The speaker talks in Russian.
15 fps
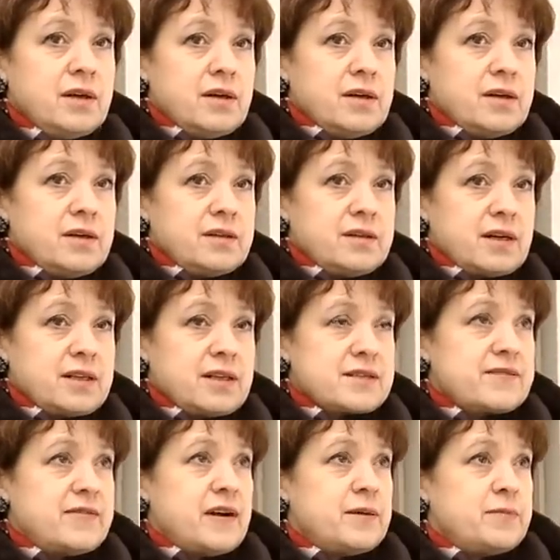э, так
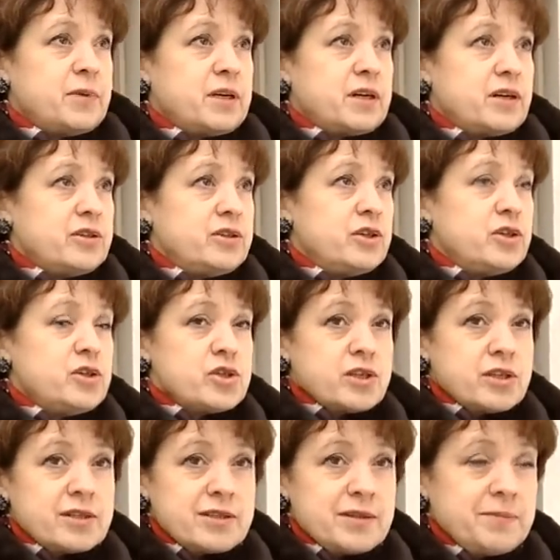называемые
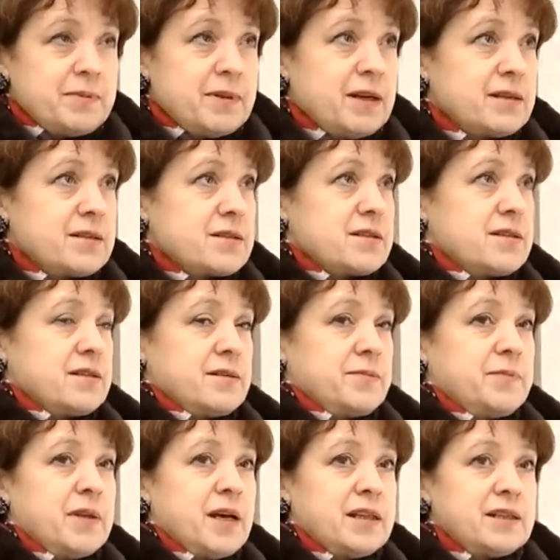contingency plans, э,
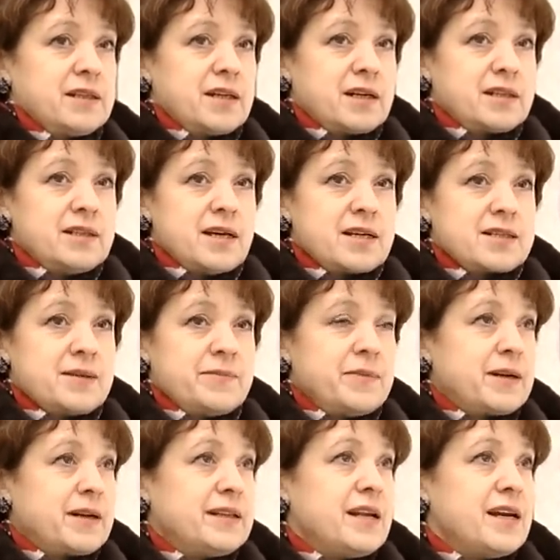планы, как нас
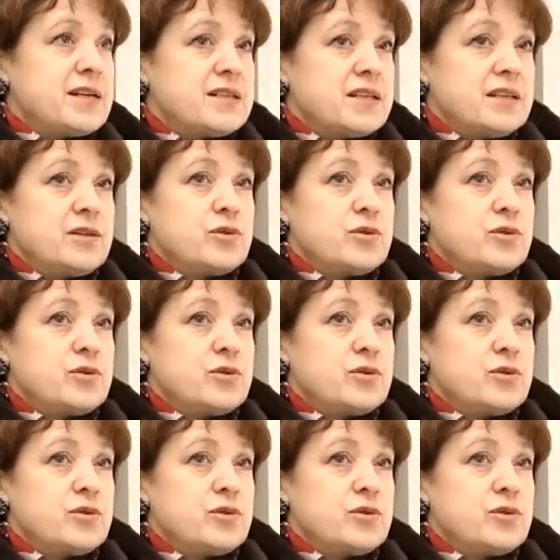оборонять, они